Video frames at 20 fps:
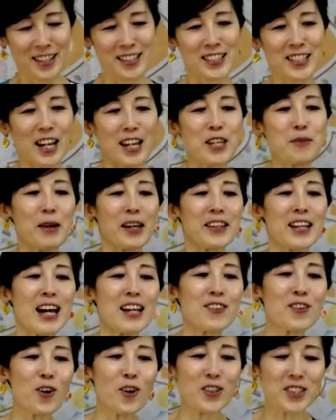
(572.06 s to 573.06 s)
じゃあ今何
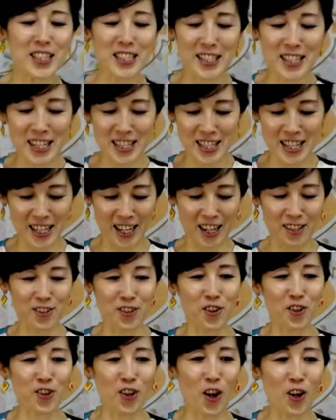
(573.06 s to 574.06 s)
を診断してるかっ
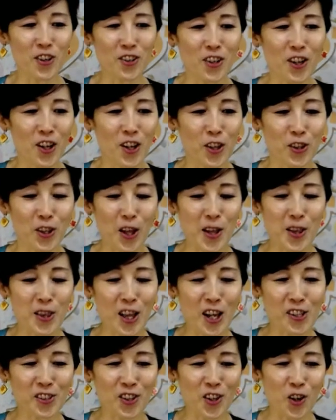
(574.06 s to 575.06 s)
ていうと「でん
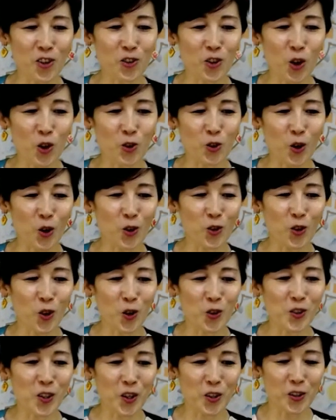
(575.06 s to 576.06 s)
でんでんでんでん
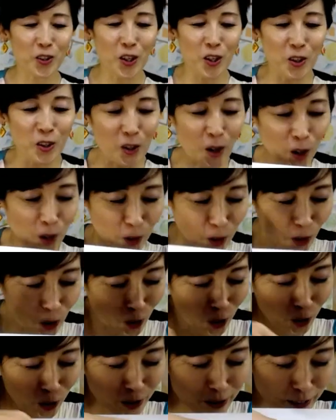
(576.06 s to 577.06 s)
でんでんでんでんで
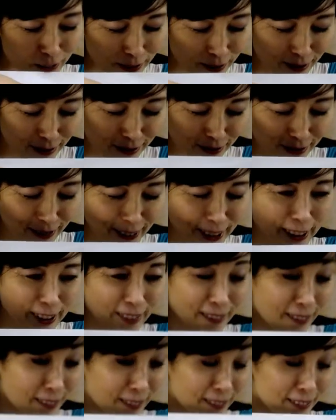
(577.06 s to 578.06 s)

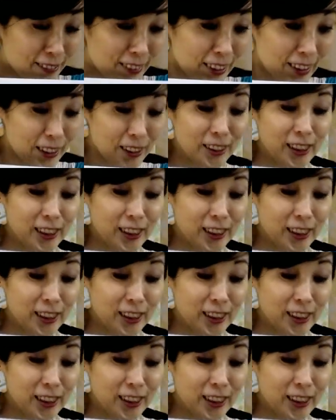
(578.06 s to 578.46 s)
ん」